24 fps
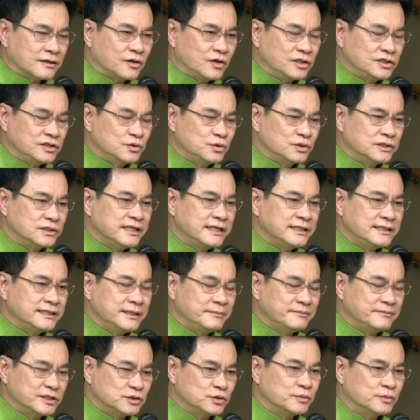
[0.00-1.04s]
ก็อยู่ที่
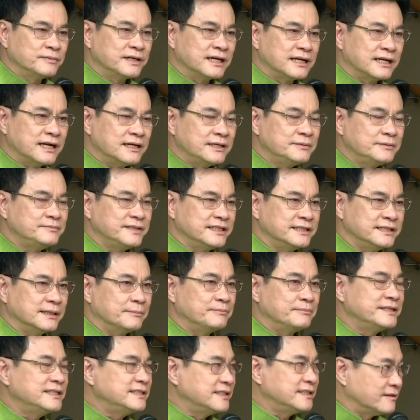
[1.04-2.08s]
ที่ประชุมคณะรัฐมนตรีจะ
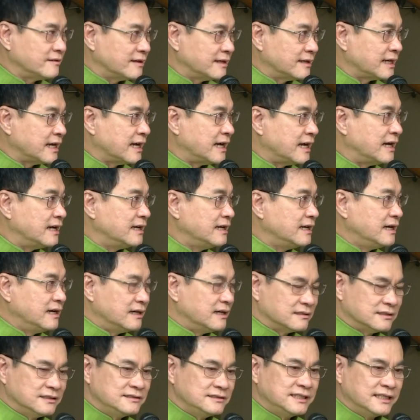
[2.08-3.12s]
พิจารณา
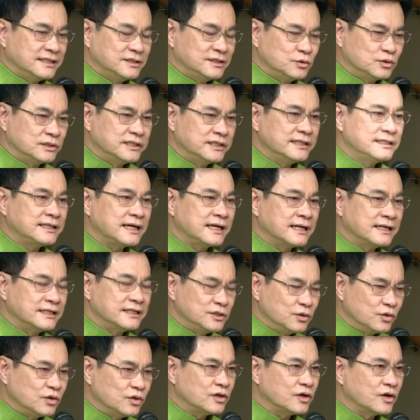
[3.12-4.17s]
หรือจะอยู่ที่ท่านนา
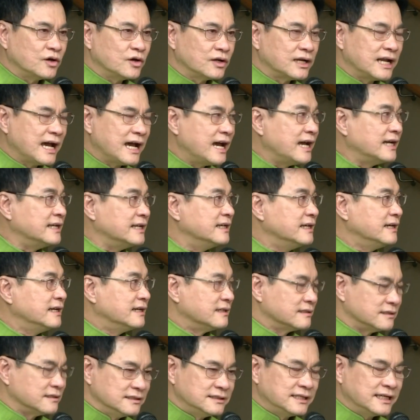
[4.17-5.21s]
ยกก็ได้
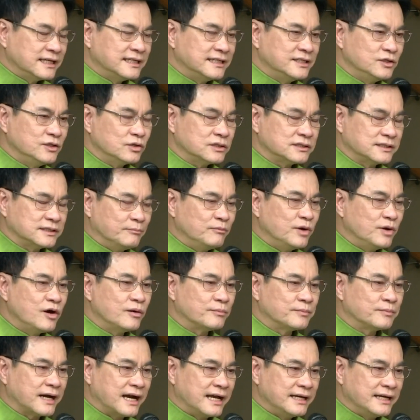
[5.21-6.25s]
หรือท่านนายกจะมอ
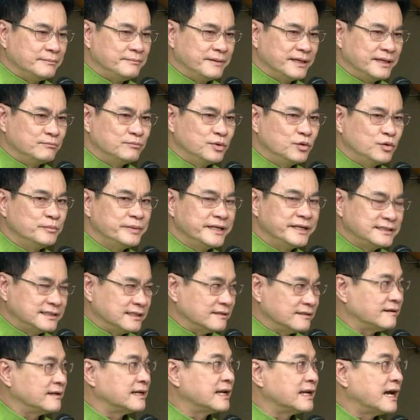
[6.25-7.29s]
บใครเป็นผู้พิ
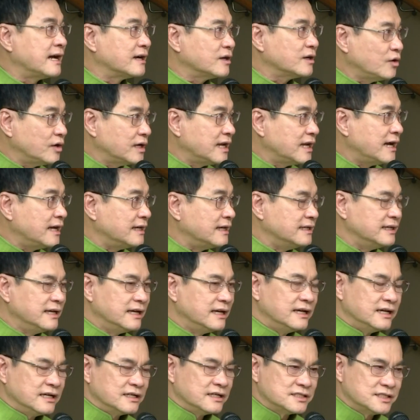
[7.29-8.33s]
จารณาก็ได้
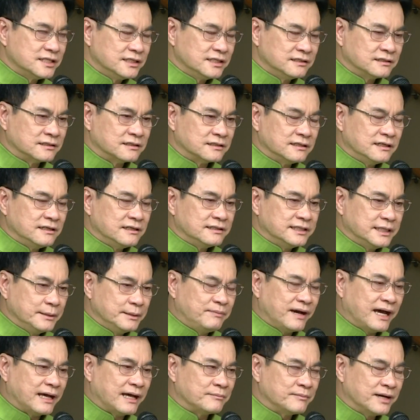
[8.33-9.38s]
ซึ่งที่
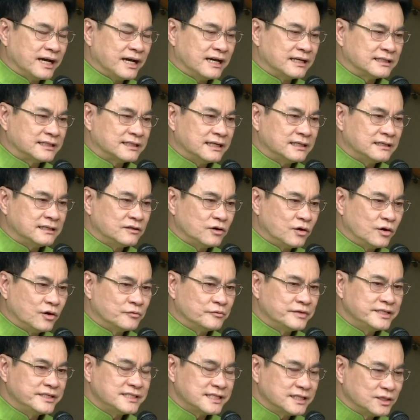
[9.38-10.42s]
ผ่านมาท่านรอง
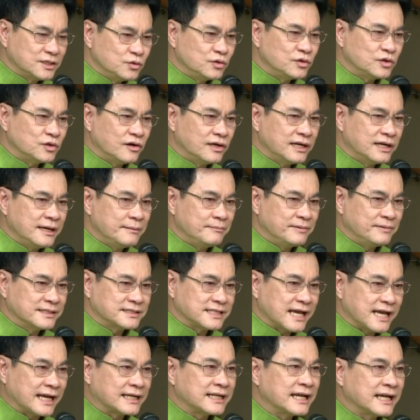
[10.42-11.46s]
วิษณุก็ได้ประ
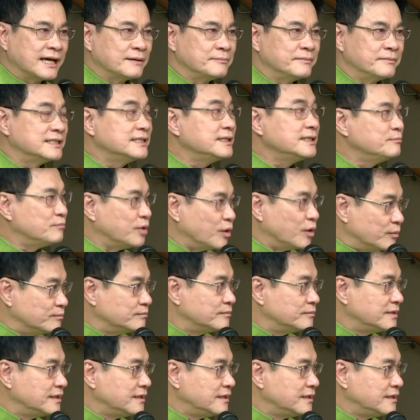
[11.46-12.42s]
สานงานมาที่ผม